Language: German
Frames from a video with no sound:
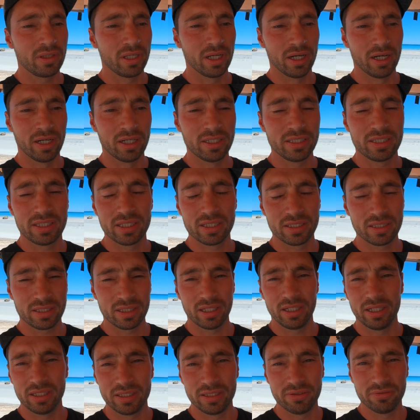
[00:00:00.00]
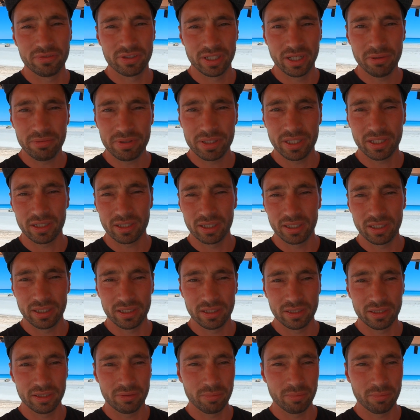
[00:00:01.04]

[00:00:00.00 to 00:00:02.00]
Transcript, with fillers: ja, ist das relativ selbsterklärend.